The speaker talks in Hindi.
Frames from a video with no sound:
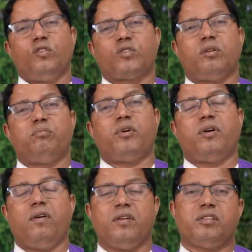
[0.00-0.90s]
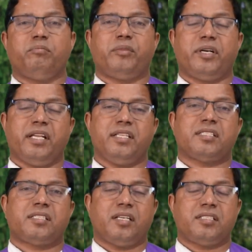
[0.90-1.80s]
उसको बहुत बड़ी
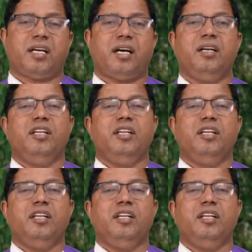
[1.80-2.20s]
सज़ा